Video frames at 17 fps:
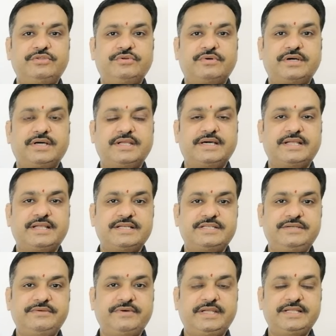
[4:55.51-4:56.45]
तो कर्क
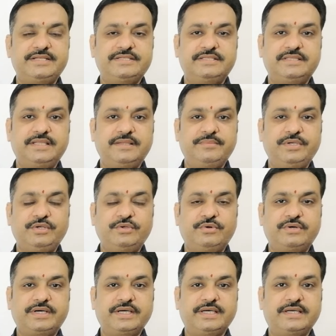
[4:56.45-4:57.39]
राशि वाले जितने भी
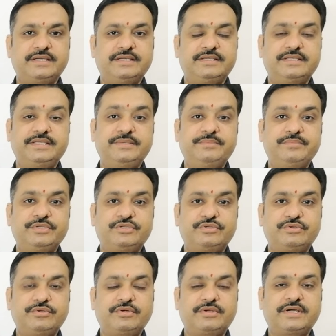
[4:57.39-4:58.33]
लोग हैं यदि
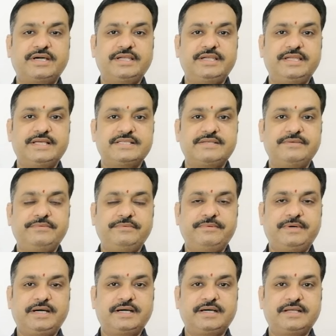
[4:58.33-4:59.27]
मिथुन और कन्या से
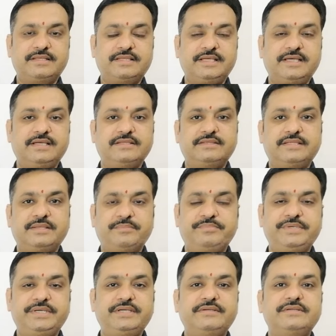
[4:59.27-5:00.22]
विवाह करते हैं
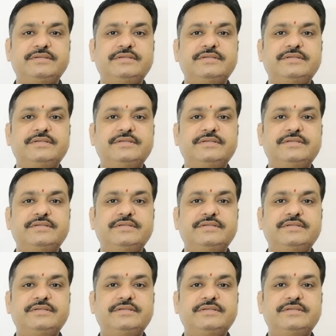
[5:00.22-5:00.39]
तब भी